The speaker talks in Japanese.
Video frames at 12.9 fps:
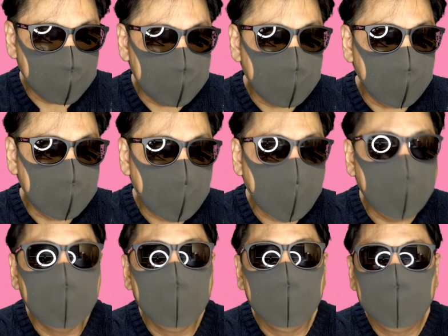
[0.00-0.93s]
バム出され
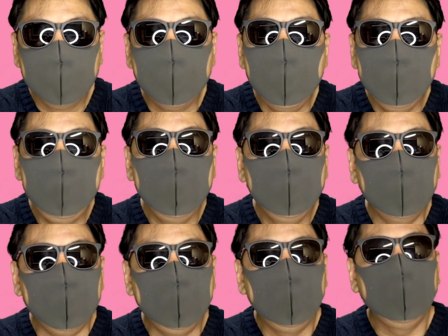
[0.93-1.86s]
て、その
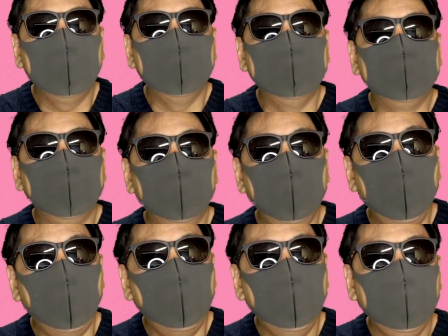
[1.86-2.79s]
イベントも行ってきたんですけど
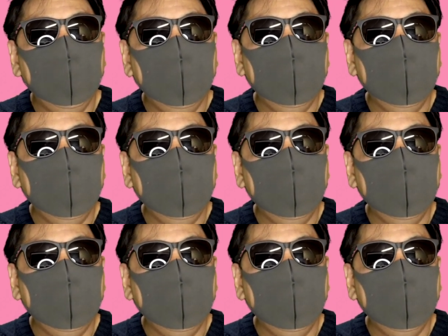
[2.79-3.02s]
も、